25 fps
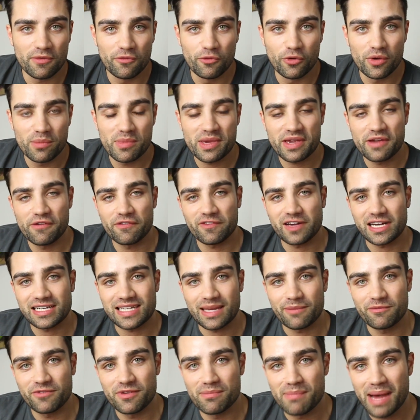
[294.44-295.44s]
wo ihr mich gefragt
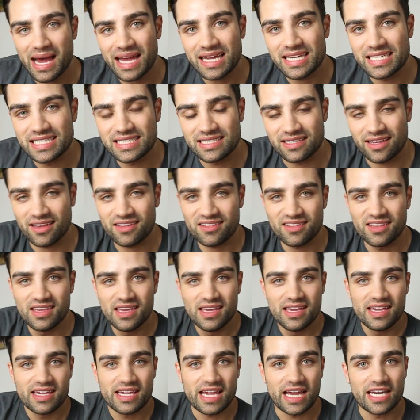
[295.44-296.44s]
habt, wie mache ich das,
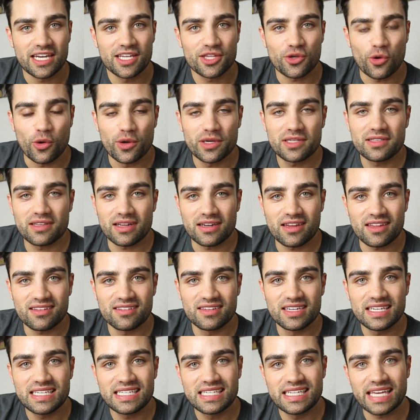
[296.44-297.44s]
kann ich euch da das
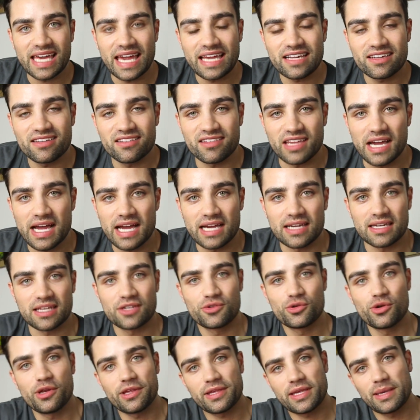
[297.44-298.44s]
nicht direkt sagen.
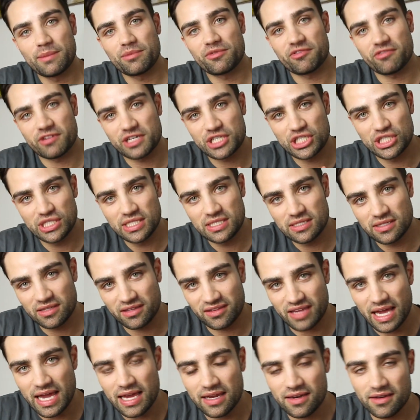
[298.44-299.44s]
Natürlich gibt es verschiedene
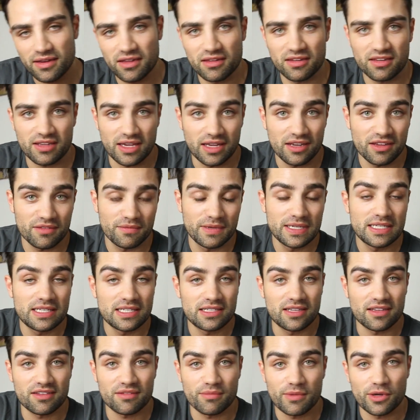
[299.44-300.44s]
Sachen. Es ist ganz
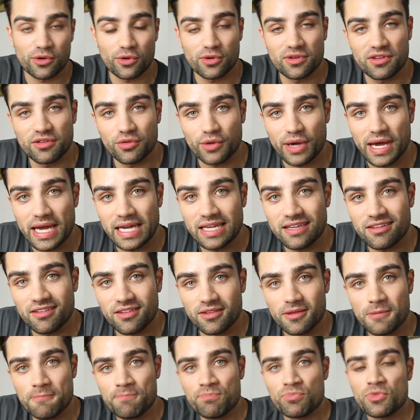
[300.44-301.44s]
wichtig, das immer neu zu
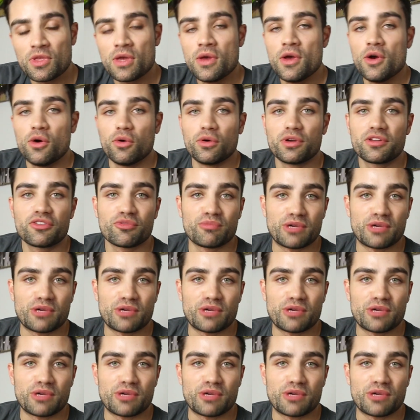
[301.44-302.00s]
reizen. Und